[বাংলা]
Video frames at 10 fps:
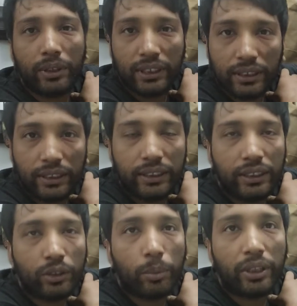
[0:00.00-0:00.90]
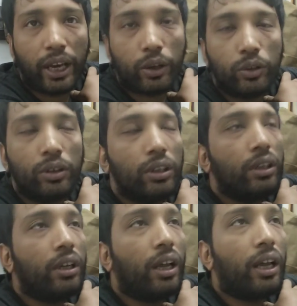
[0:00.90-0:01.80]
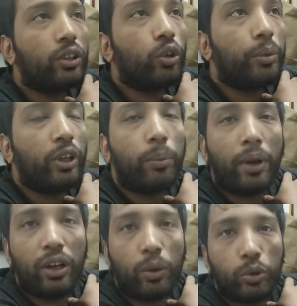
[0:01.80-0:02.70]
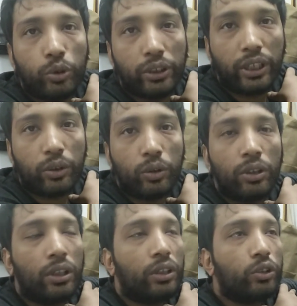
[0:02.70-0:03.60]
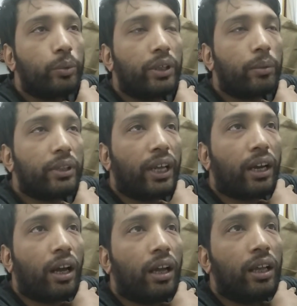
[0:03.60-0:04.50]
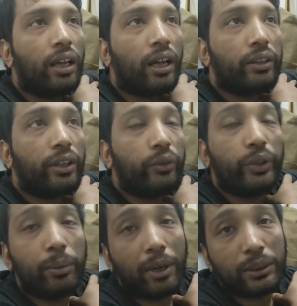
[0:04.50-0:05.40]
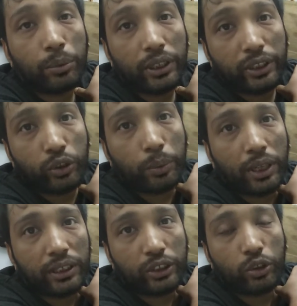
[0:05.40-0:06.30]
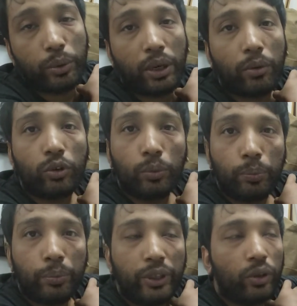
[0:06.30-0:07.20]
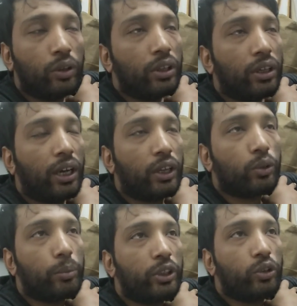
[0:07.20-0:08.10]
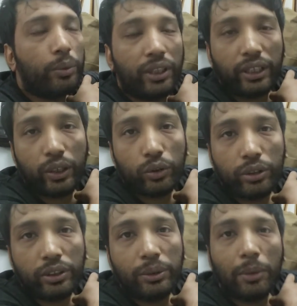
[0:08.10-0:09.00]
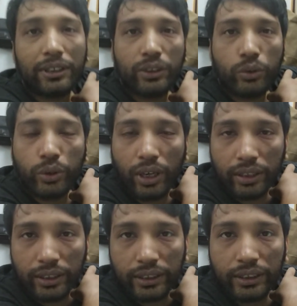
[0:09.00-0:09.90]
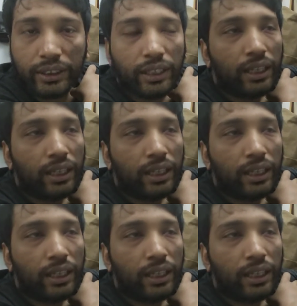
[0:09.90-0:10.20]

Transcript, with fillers: আমরা দিয়ে দিচ্ছি তোমরা দেখো হ্যাঁ ছবিটাও পারলে অবশ্যই দেখো ছবিটা আমার দেখা দ্য ড্রিমার্স বলে একটি ছবি আছে সেই ছবিটা আমার খুব প্রিয় হ্যাঁ তোমরা এই ছবিটা দেখো দ্য ড্রিমার্স এর ট্রেলার দিচ্ছি